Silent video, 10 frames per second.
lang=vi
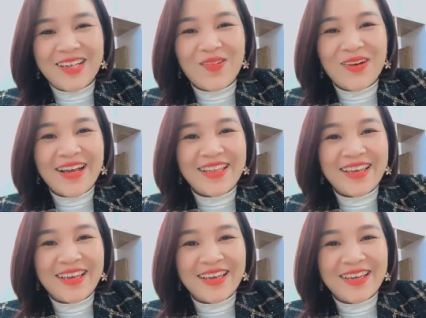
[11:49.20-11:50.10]
Sau này
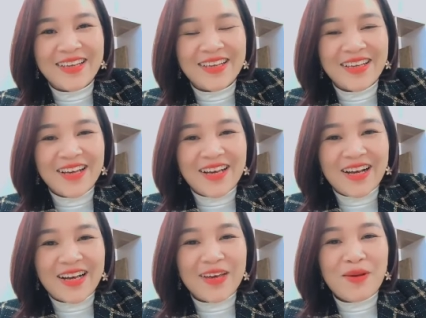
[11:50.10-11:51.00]
thì
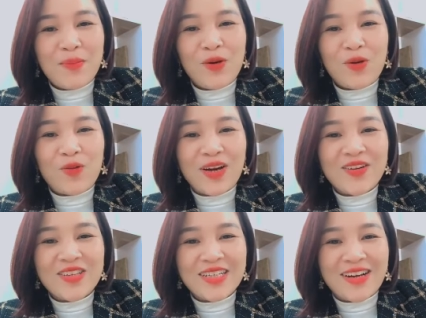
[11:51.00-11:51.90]
khi mà mua cổ
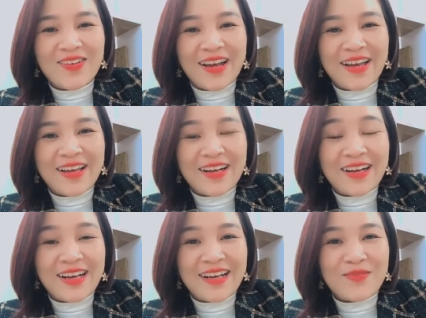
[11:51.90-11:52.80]
phần rồi thì sau này
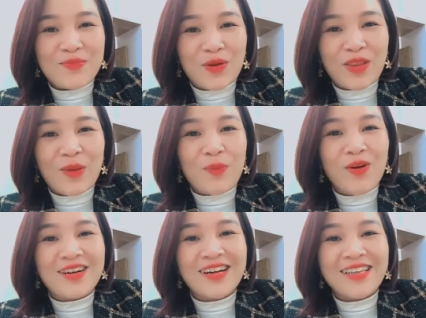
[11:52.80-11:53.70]
có thể
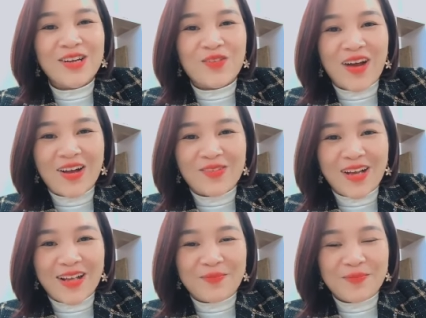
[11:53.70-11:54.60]
mua được rất nhiều vàng, đúng
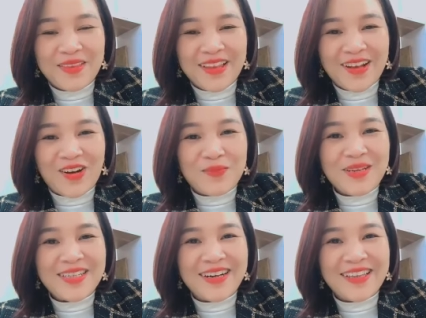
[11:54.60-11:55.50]
không ạ?
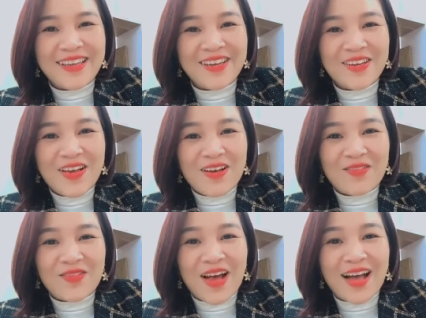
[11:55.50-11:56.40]
Còn bây giờ thì
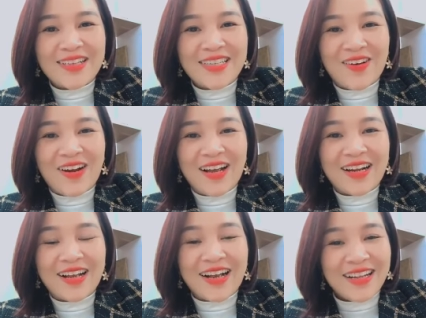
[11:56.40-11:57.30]
vàng chỉ gọi là
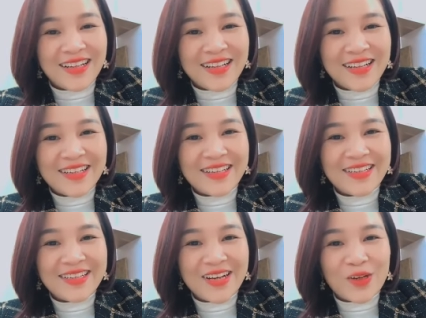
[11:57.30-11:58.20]
để cất,
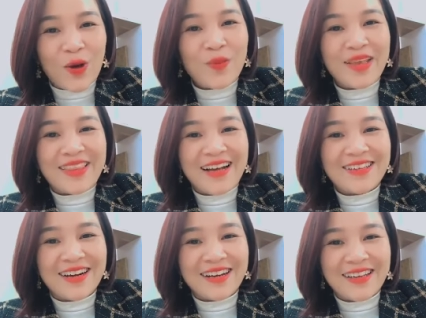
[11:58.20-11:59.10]
nó không thể
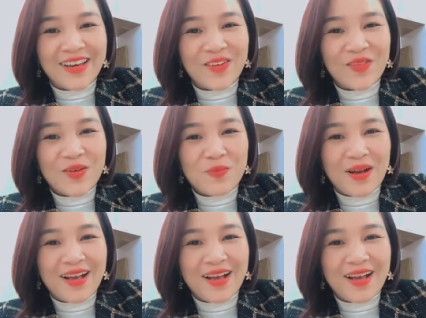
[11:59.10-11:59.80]
tăng trưởng được nhiều. Nhưng